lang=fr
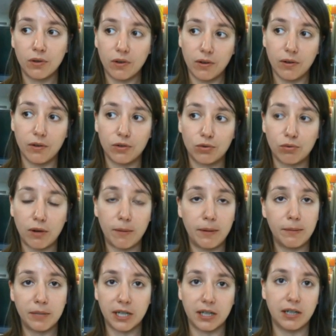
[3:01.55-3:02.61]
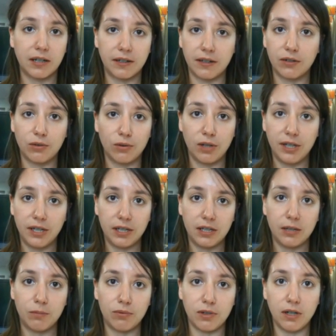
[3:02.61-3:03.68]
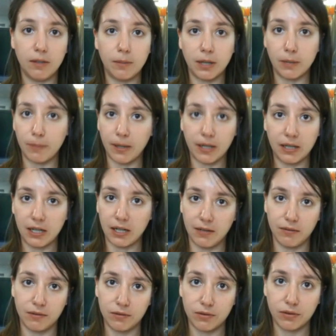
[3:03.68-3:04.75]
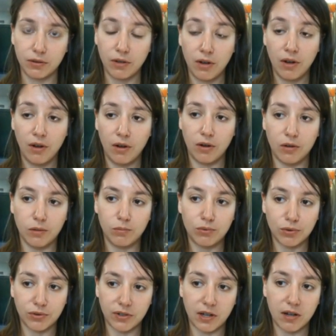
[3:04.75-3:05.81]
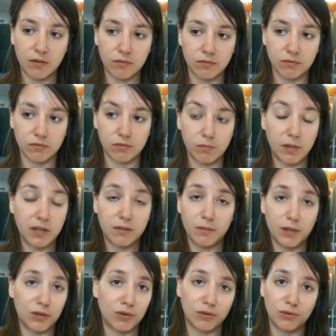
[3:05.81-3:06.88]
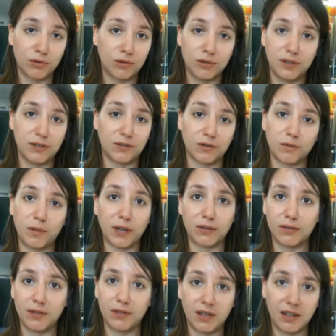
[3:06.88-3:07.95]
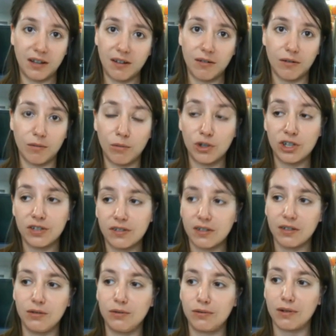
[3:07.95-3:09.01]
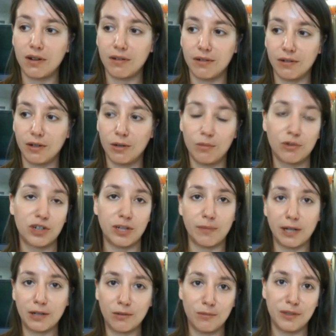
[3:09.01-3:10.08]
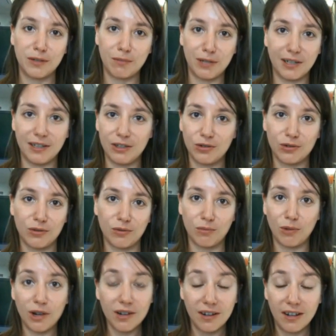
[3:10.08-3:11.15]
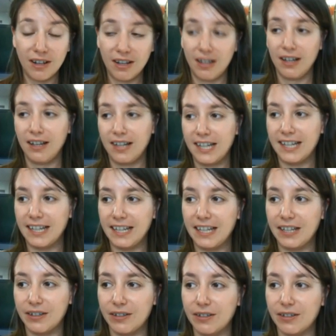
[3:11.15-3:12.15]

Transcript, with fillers: euh, soi-même créer un atelier et puis les préparer à l'avance. pour ça, on se base bah, sur nos connaissances personnelles. moi, j'essaye de voir comment j'aimerais qu'on m'explique les choses de moi. Et,